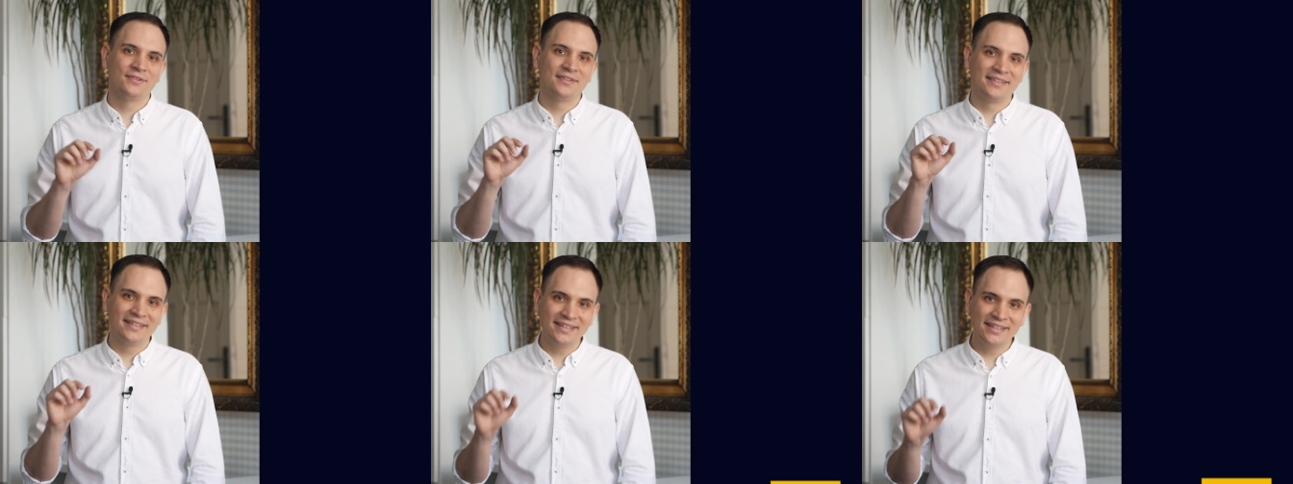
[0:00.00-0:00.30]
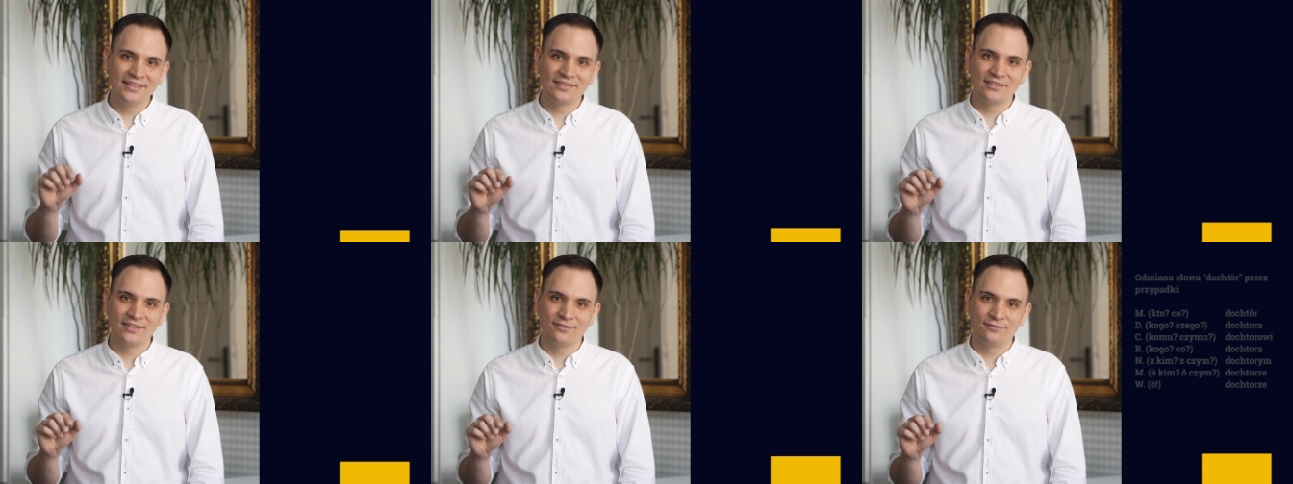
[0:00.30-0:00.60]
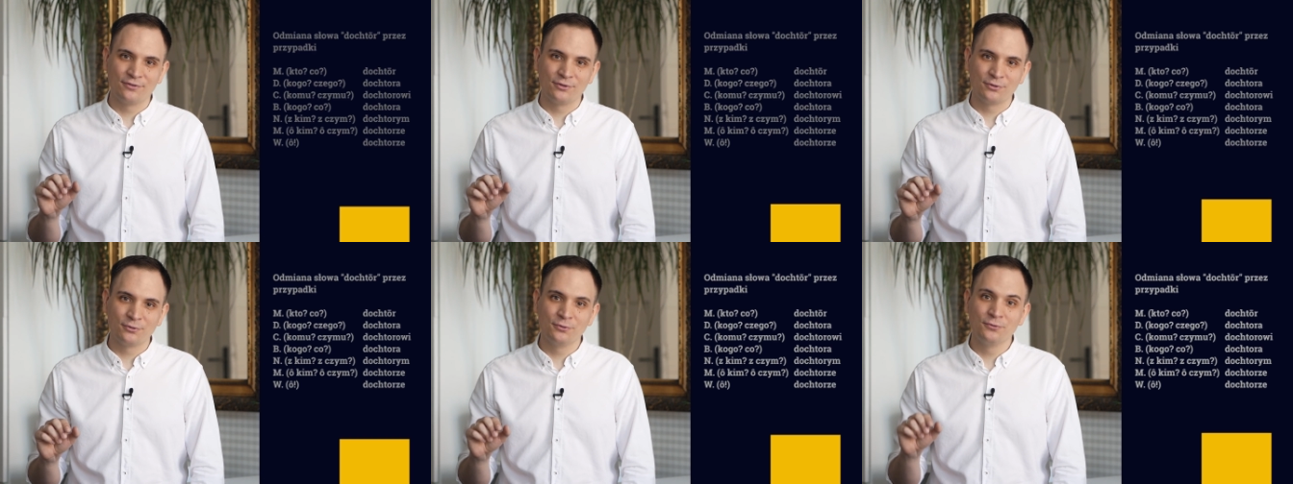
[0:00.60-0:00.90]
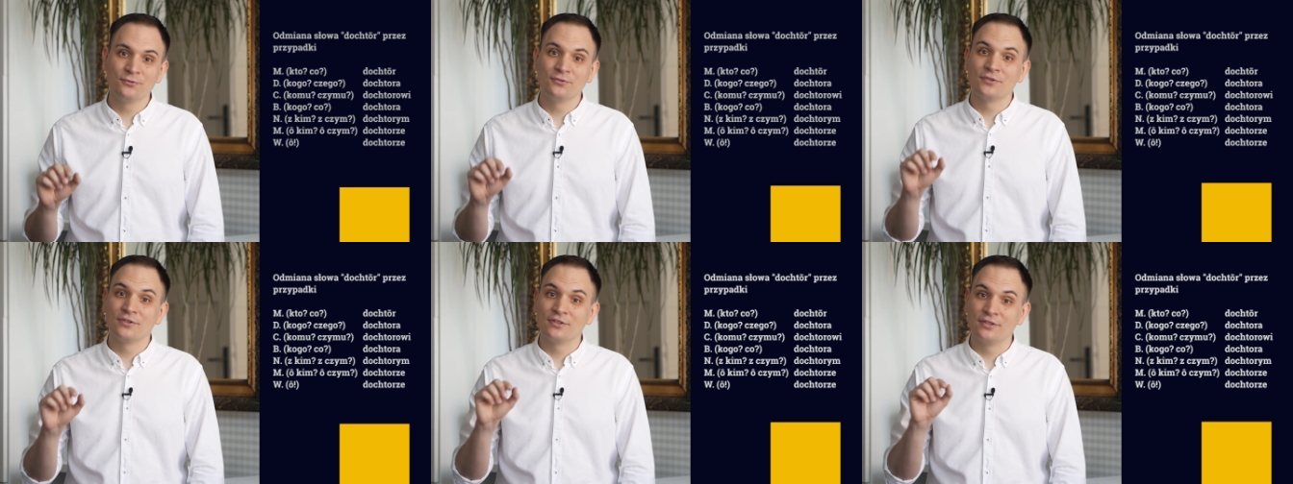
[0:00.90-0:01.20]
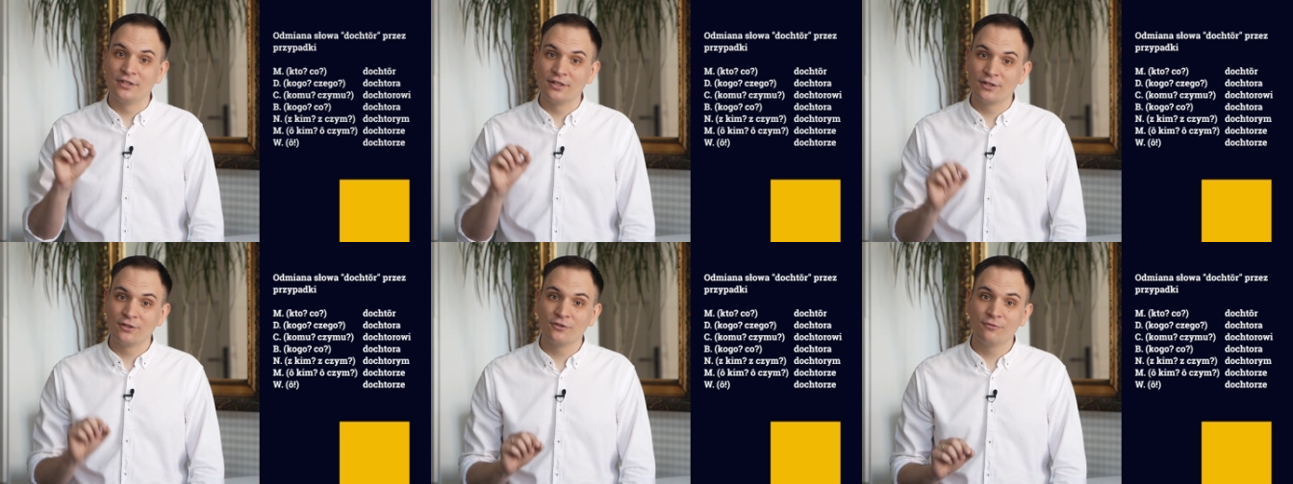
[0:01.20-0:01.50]
tych zawodów
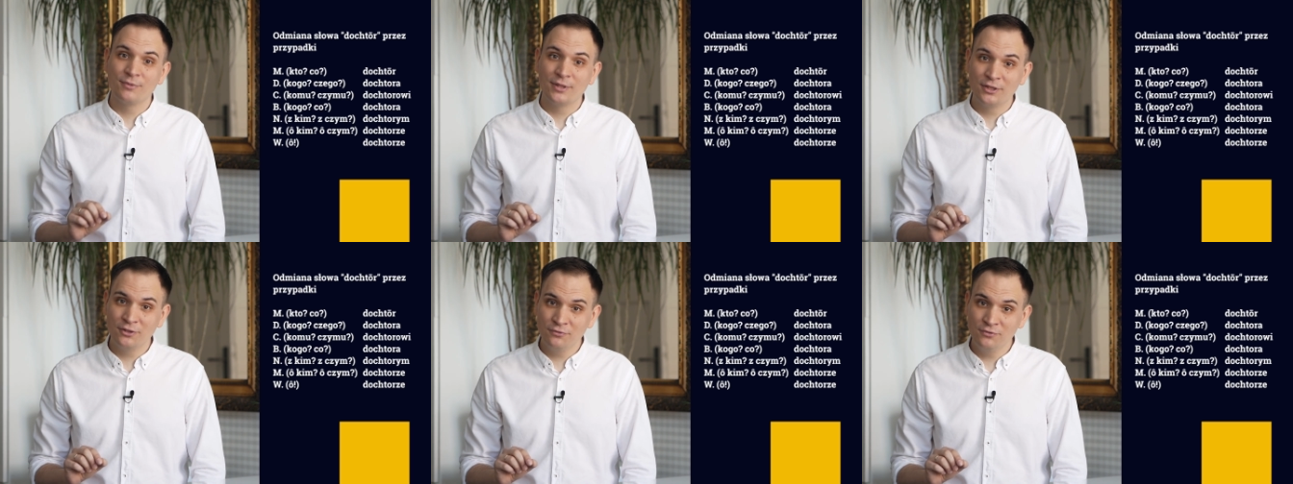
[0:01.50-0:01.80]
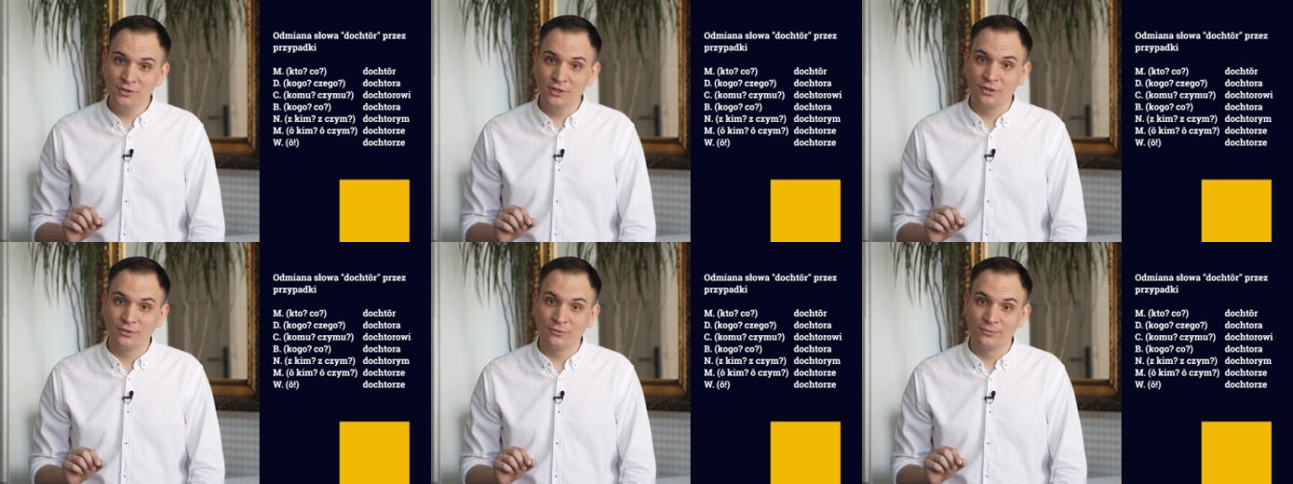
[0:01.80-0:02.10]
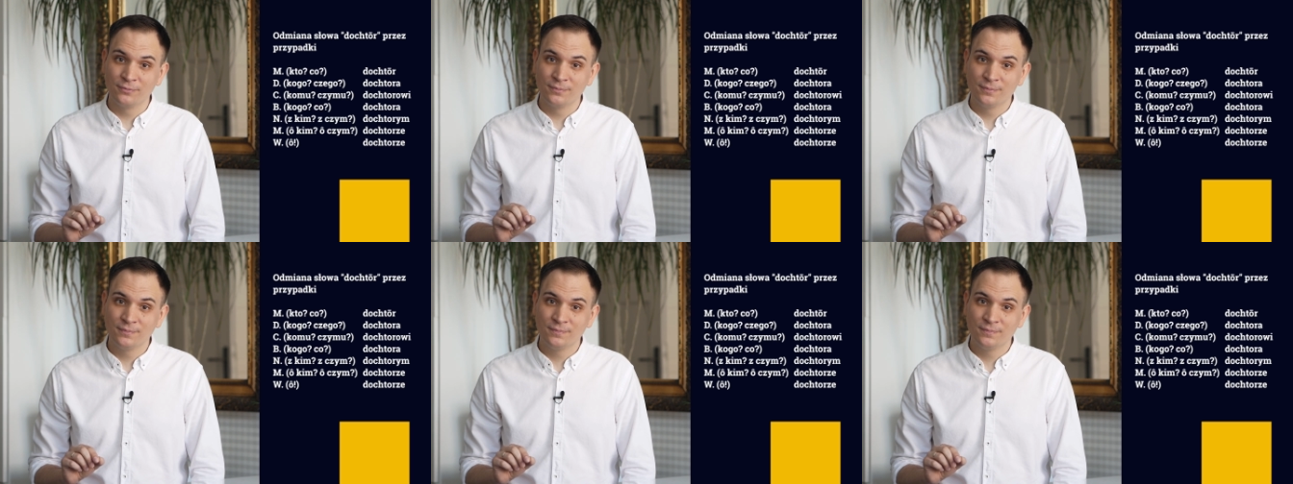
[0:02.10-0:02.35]
tylko w mianowniku.